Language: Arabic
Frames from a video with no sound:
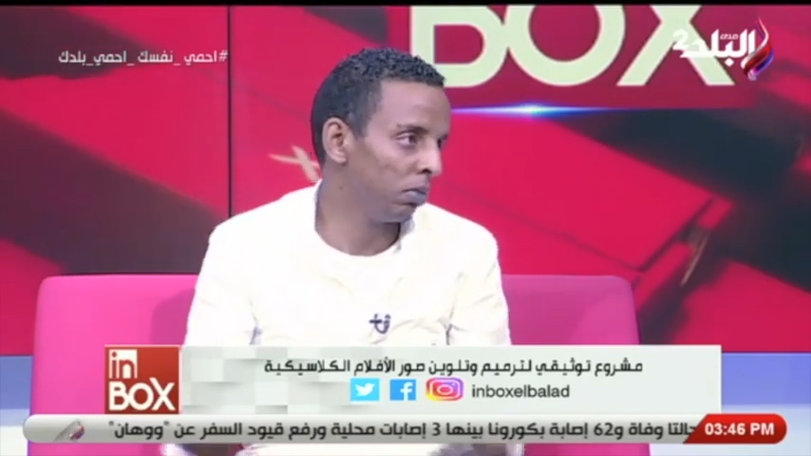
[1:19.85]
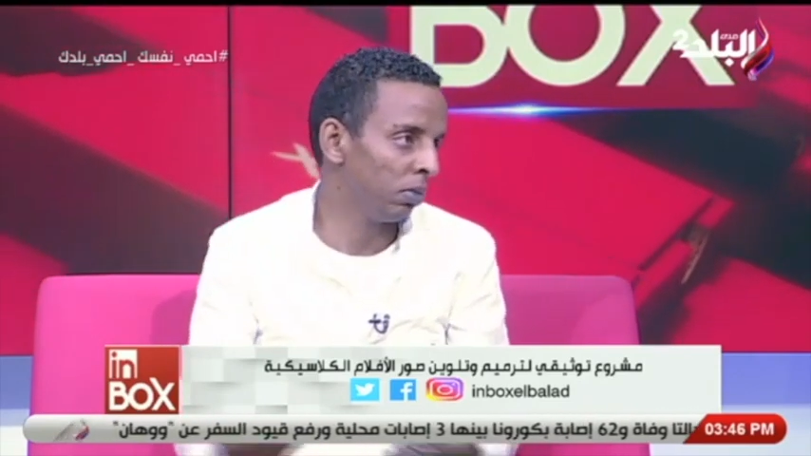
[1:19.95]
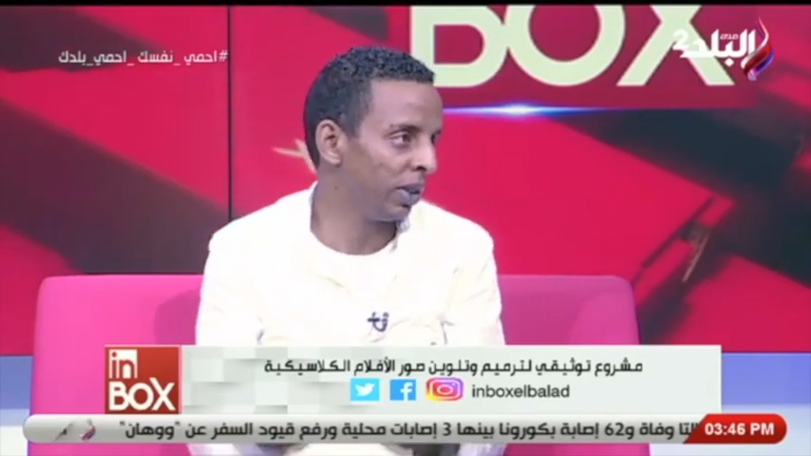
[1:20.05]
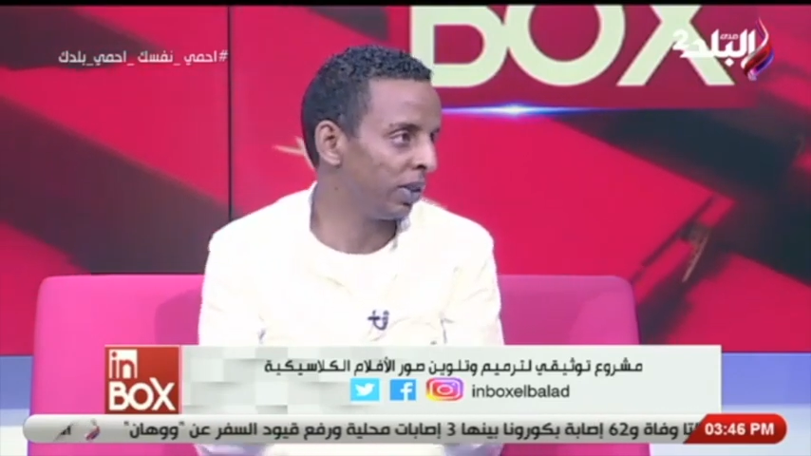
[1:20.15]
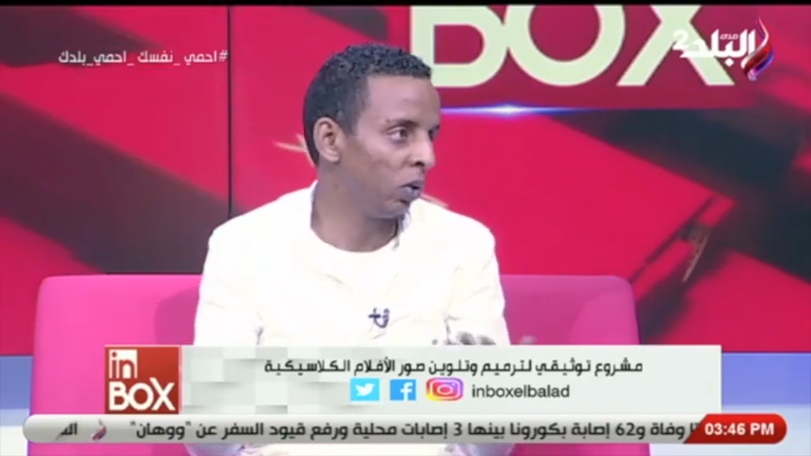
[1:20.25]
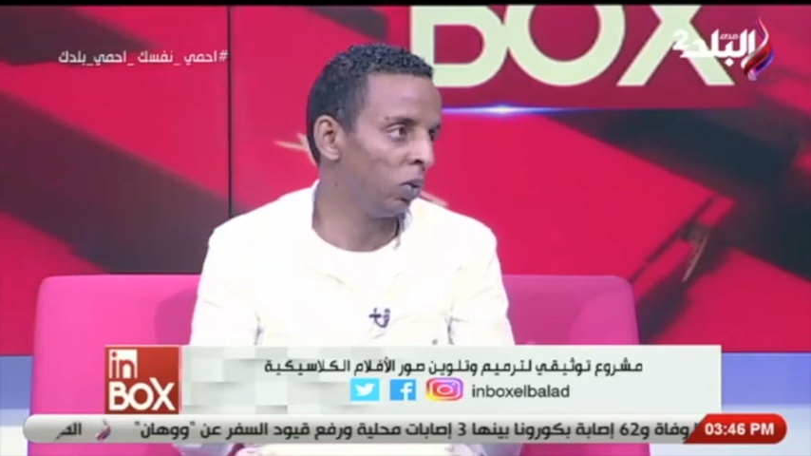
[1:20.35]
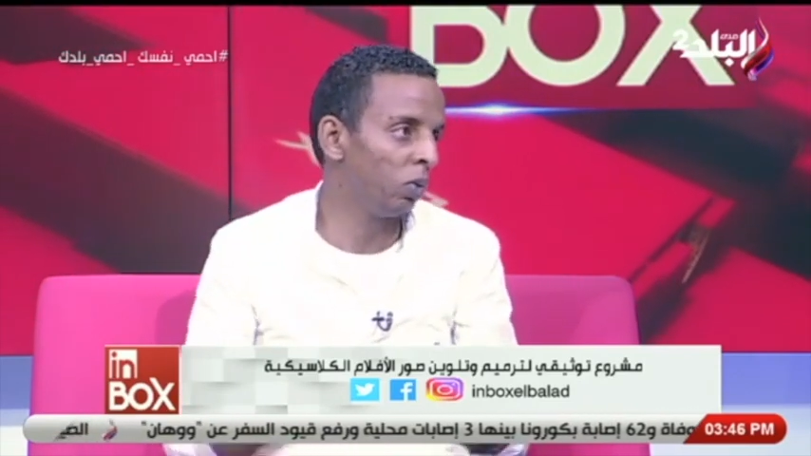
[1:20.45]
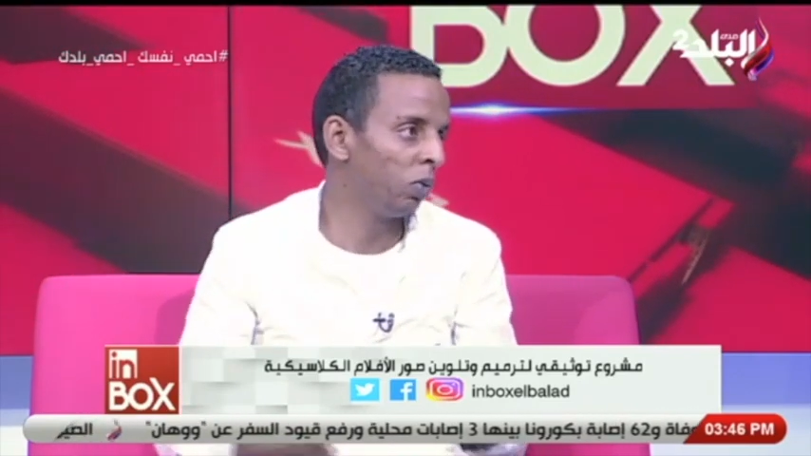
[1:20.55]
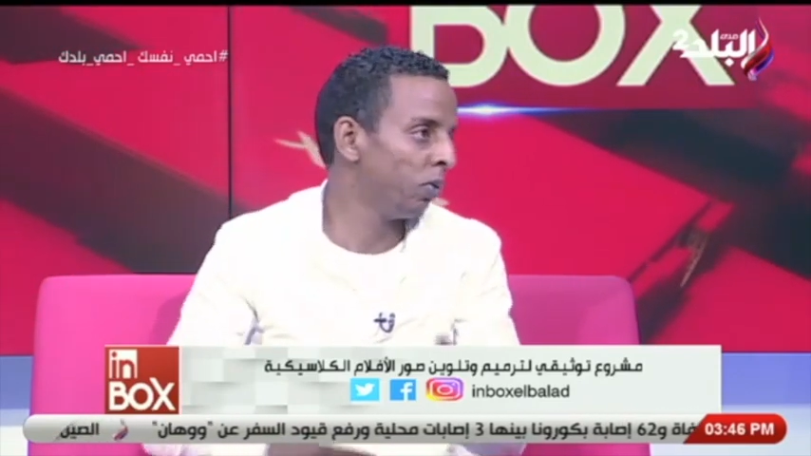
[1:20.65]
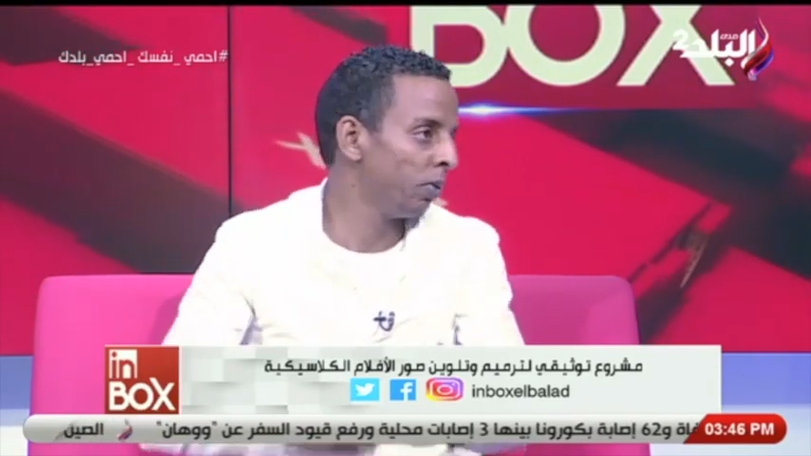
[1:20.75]
ننزله
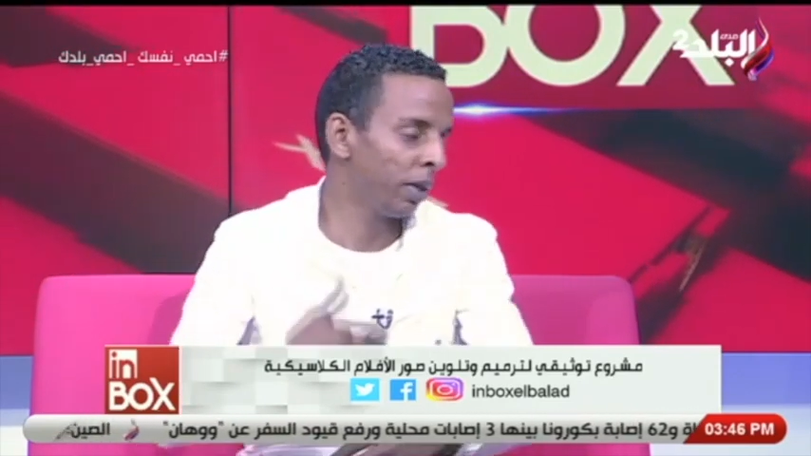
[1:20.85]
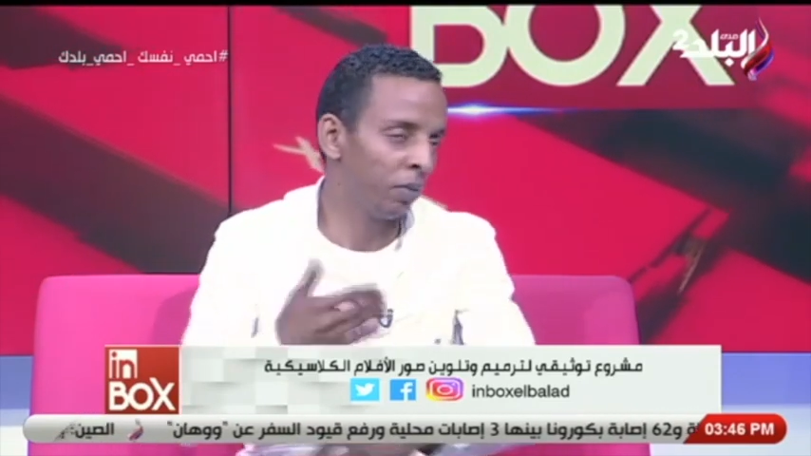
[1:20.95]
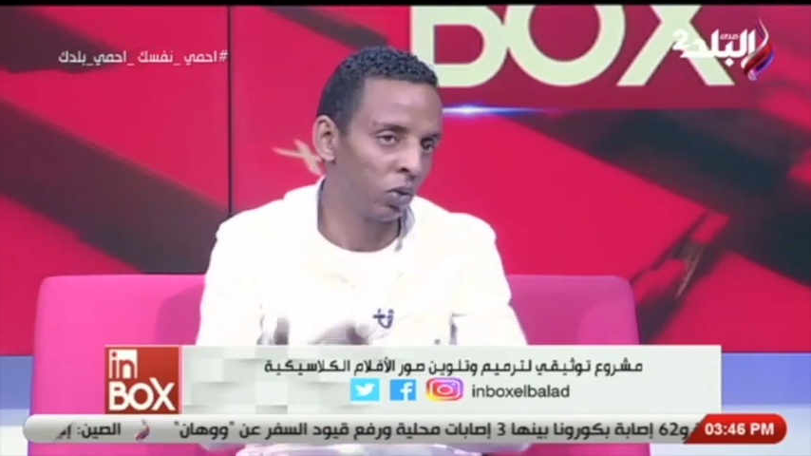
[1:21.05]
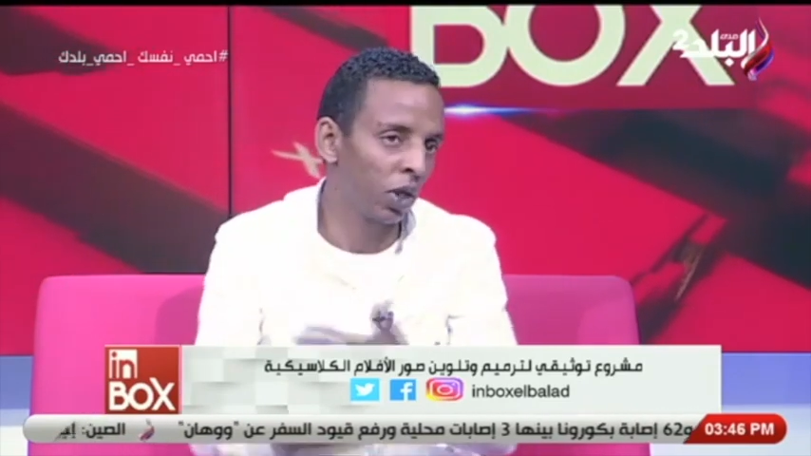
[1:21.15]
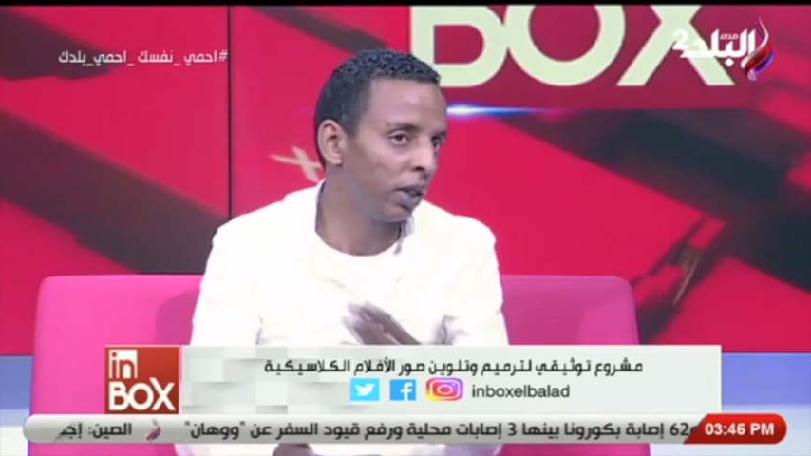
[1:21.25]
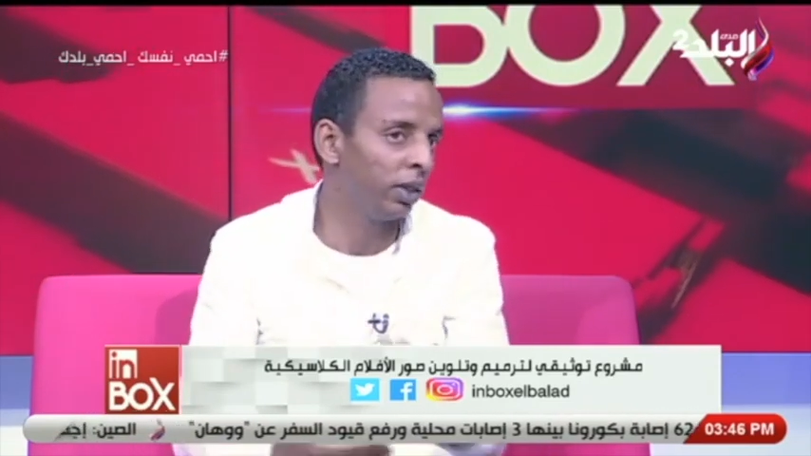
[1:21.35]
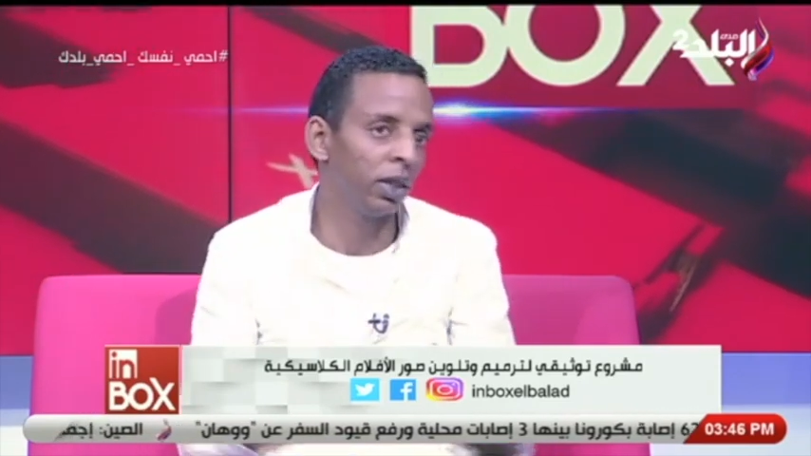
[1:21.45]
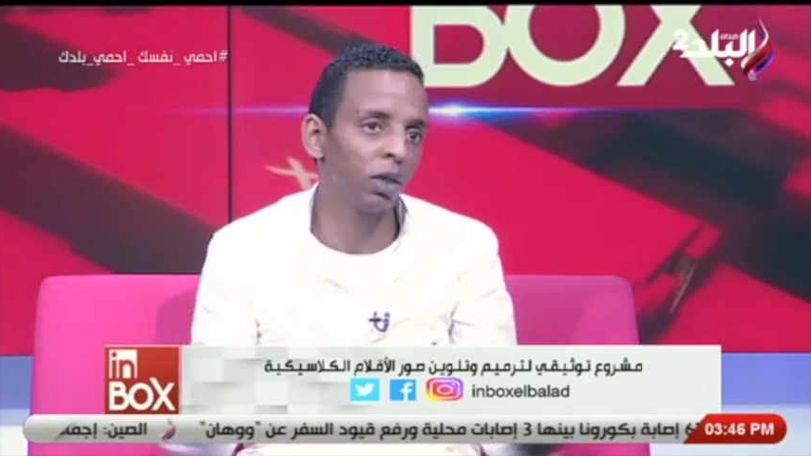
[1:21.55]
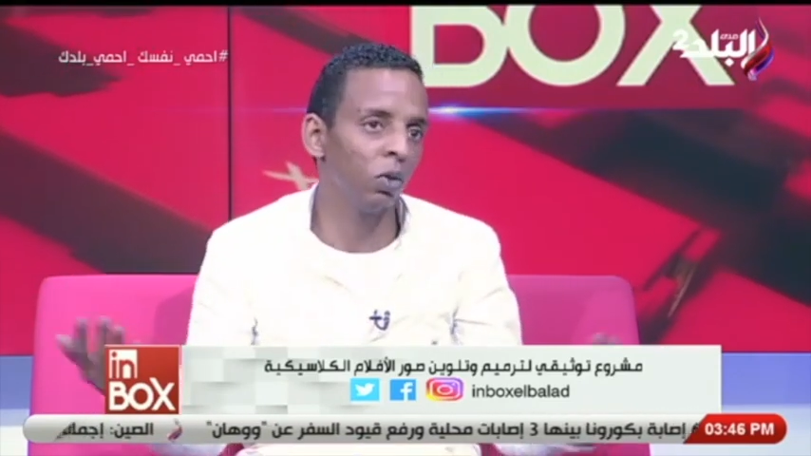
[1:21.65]
ونعمله تحديثات